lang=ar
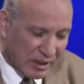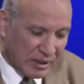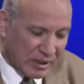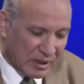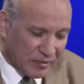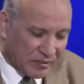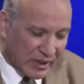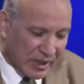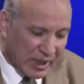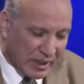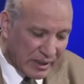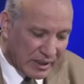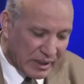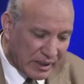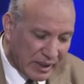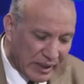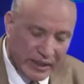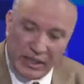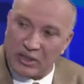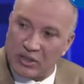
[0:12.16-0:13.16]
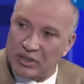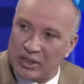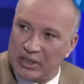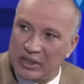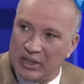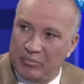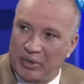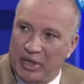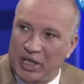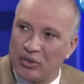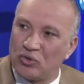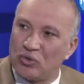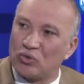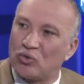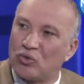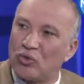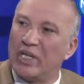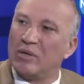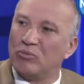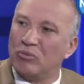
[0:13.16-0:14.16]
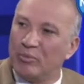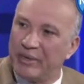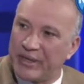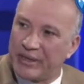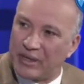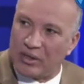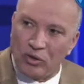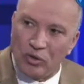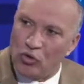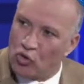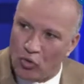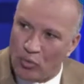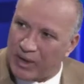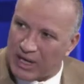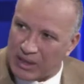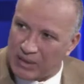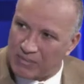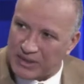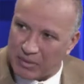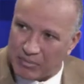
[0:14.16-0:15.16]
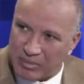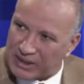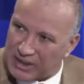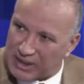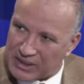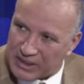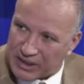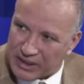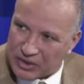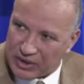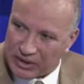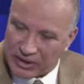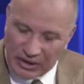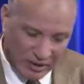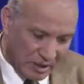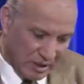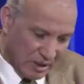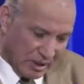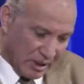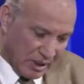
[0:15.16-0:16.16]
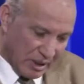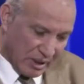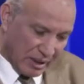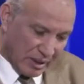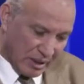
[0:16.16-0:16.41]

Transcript: في هذا الهيئة الشرعية بحيث يكون لها ممثل هما خمسة باختصار شديد ما هو؟